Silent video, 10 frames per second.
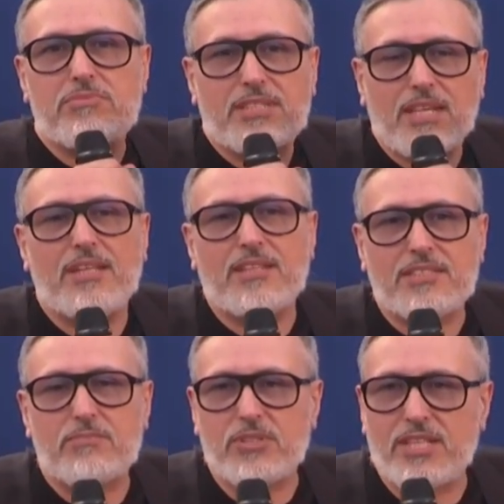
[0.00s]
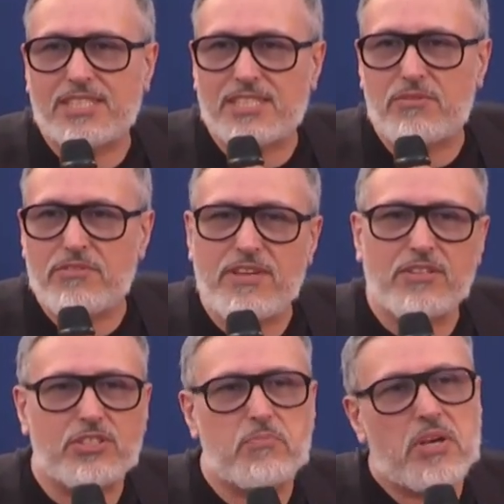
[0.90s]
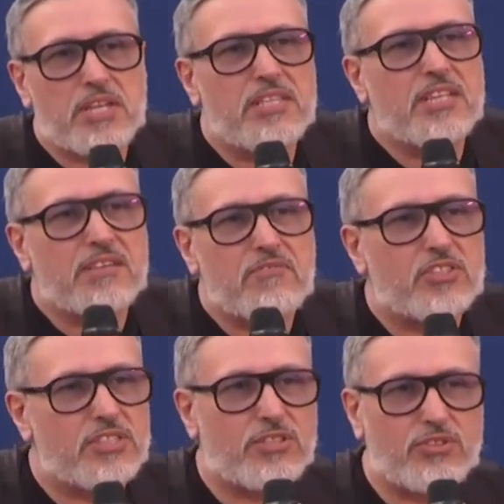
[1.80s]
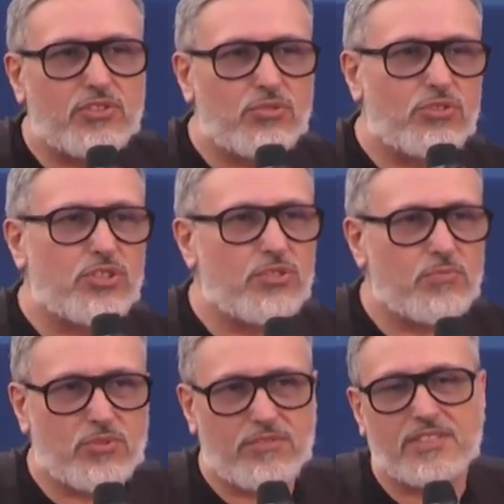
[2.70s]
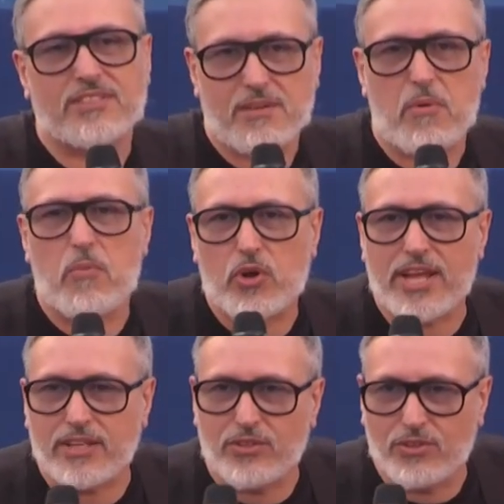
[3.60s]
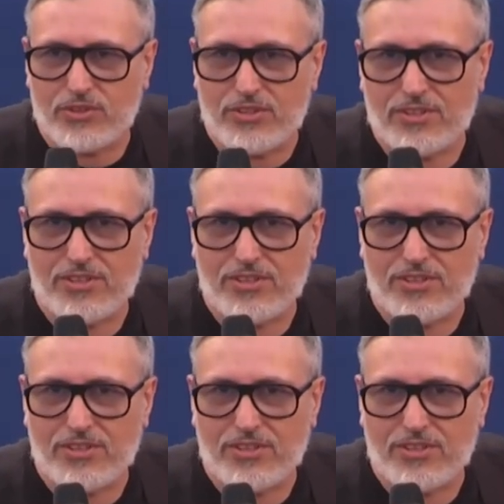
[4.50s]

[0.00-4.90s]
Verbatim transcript: Se si può dire che stiamo vivendo, si può anche dire che forse sotto un certo punto di vista stiamo morendo,